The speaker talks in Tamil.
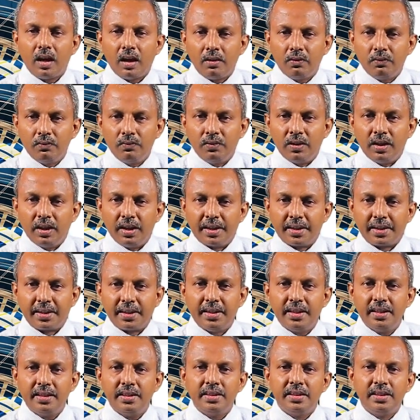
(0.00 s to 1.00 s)

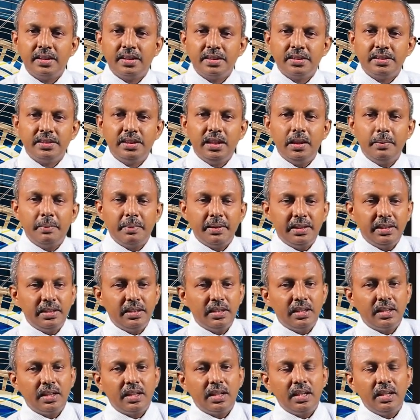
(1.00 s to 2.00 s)
அவ்வாறே
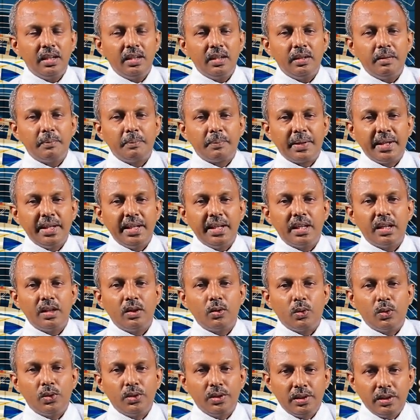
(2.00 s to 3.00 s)
சீமெந்துக்கள் பைகள்
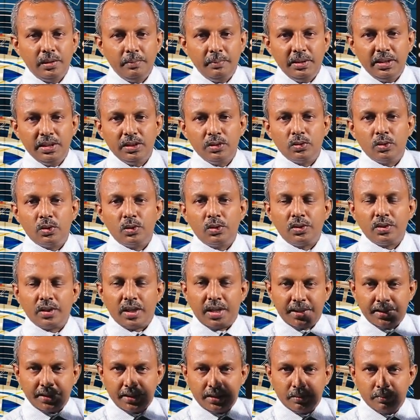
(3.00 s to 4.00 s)
ஒன்றின் மீது ஒன்று
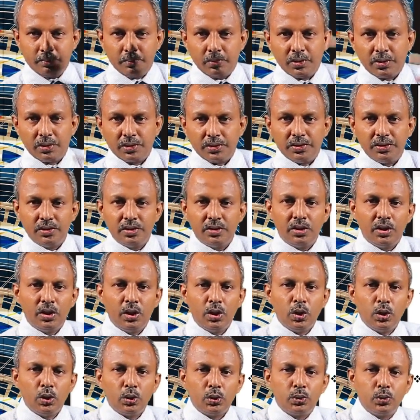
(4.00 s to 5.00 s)
அடுக்கும் பொழுது
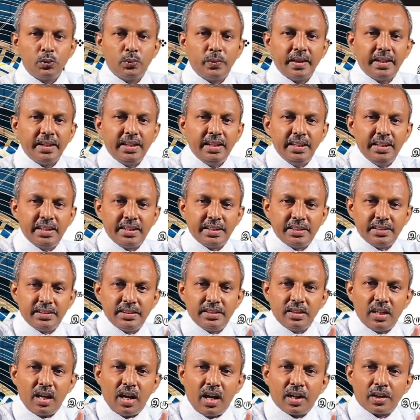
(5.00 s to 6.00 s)
சுவரிலிருந்து
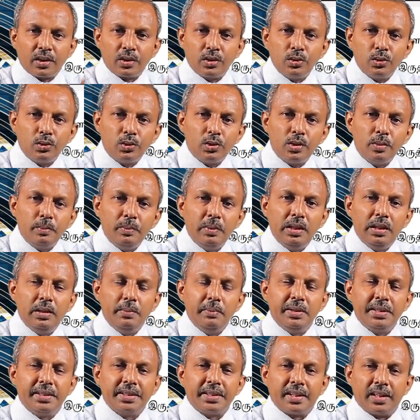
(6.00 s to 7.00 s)
அறுநூறு
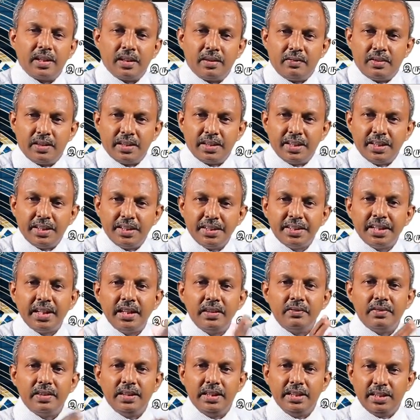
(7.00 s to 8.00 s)
மில்லிமீட்டர் அளவான
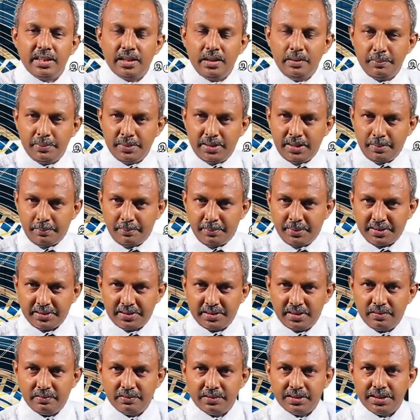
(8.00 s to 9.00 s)
இடைவெளிகள்
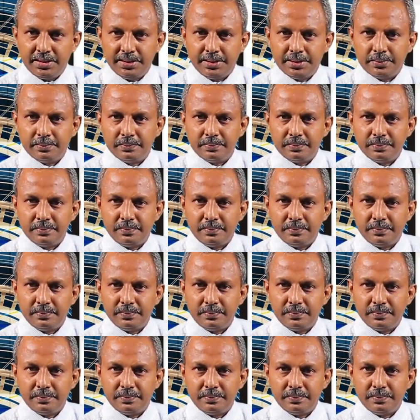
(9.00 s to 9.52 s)
பேணப்படுதல் வேண்டும்